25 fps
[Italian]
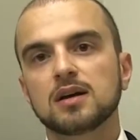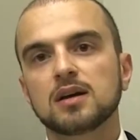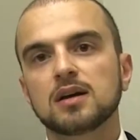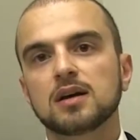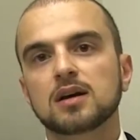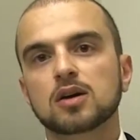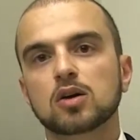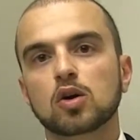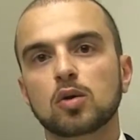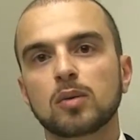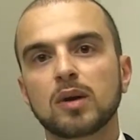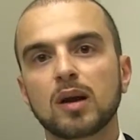
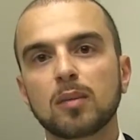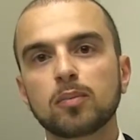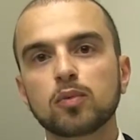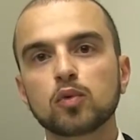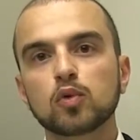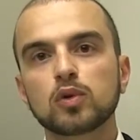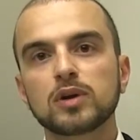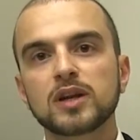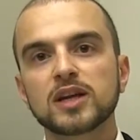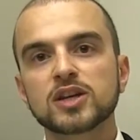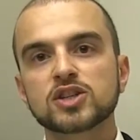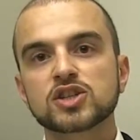eh, come la
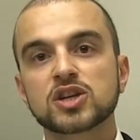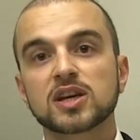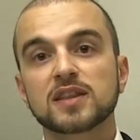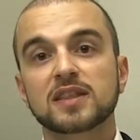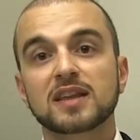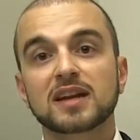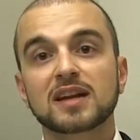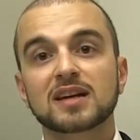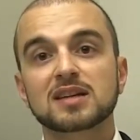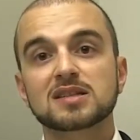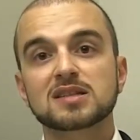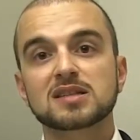Puglia
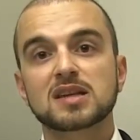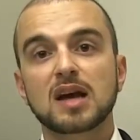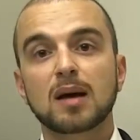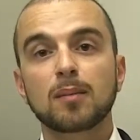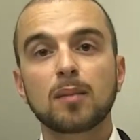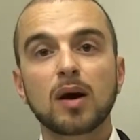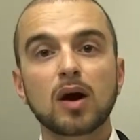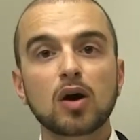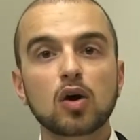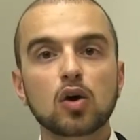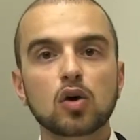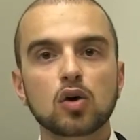eccetera
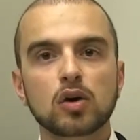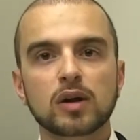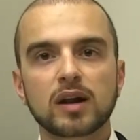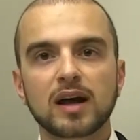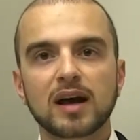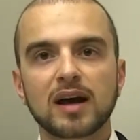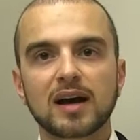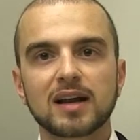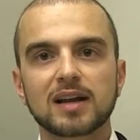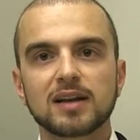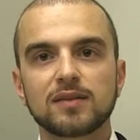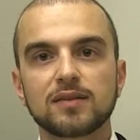siamo
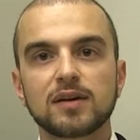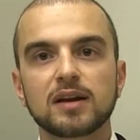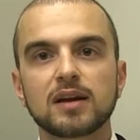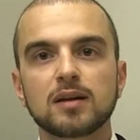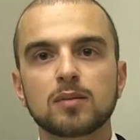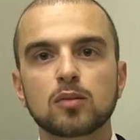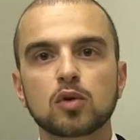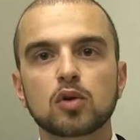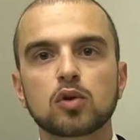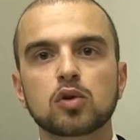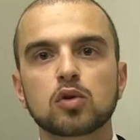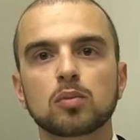ancora a livelli
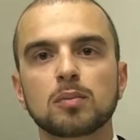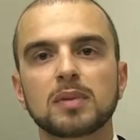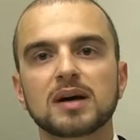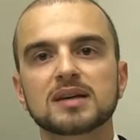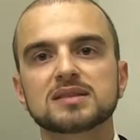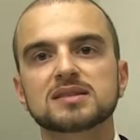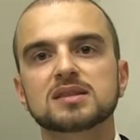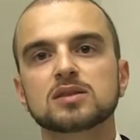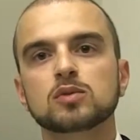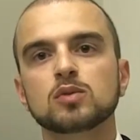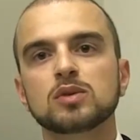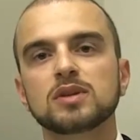molto
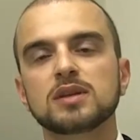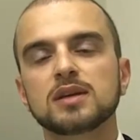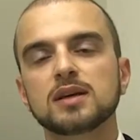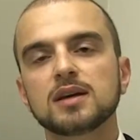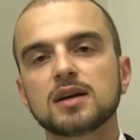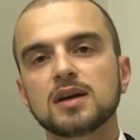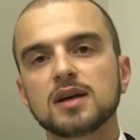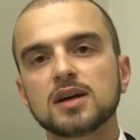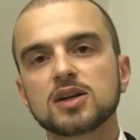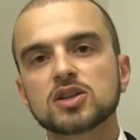bassi quindi